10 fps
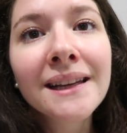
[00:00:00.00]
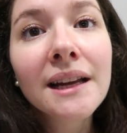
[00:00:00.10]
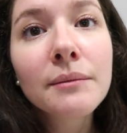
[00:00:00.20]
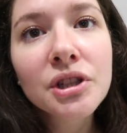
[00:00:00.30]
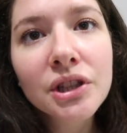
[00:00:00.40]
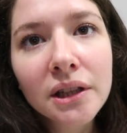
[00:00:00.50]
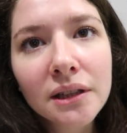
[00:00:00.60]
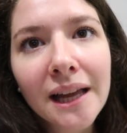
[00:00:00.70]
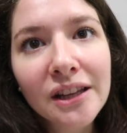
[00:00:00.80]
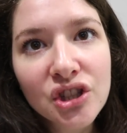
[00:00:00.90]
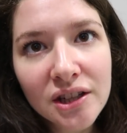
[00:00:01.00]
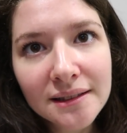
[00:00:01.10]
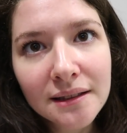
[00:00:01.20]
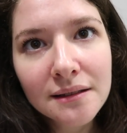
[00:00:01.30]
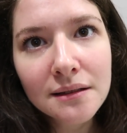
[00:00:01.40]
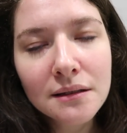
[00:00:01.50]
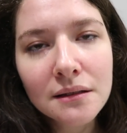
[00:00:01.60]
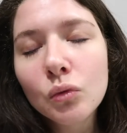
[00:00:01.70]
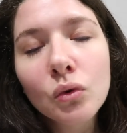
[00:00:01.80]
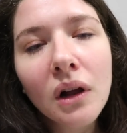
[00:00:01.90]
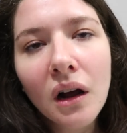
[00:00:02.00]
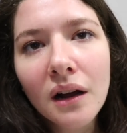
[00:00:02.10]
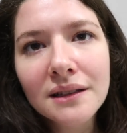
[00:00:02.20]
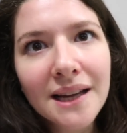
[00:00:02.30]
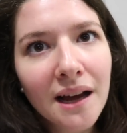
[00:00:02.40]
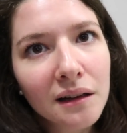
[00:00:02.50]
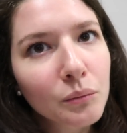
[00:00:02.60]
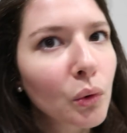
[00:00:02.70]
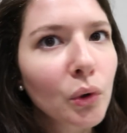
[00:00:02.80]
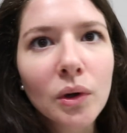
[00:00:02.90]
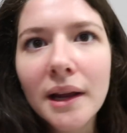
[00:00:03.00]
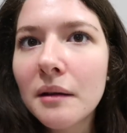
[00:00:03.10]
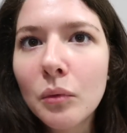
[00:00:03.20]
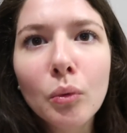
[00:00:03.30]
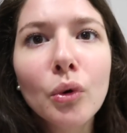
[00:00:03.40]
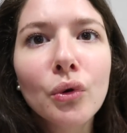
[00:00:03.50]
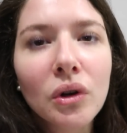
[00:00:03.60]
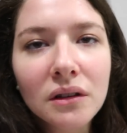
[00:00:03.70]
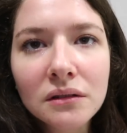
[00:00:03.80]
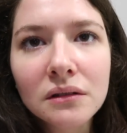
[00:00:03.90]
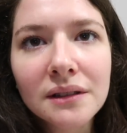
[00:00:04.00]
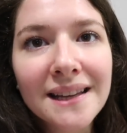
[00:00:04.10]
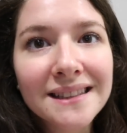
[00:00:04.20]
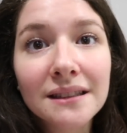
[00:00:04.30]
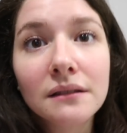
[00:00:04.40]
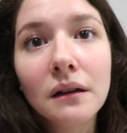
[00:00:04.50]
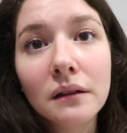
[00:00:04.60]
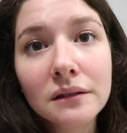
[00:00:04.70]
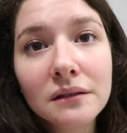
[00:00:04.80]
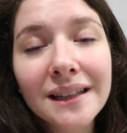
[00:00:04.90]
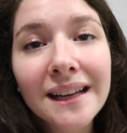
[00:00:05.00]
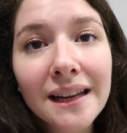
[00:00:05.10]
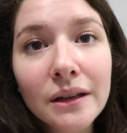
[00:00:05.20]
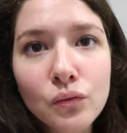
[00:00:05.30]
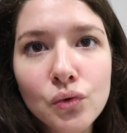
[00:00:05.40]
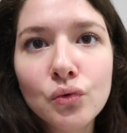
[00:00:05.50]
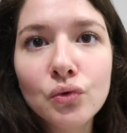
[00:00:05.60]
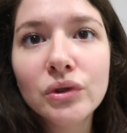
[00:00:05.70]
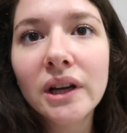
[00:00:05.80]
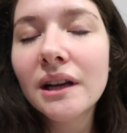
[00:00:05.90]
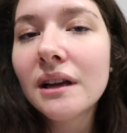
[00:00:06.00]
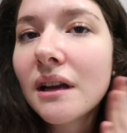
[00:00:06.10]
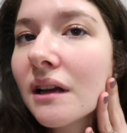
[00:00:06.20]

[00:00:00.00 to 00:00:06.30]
Yeni bir şey deneyecekseniz mutlaka seyahat boyun, deneme boyunu alın, testerını alın, deneyin de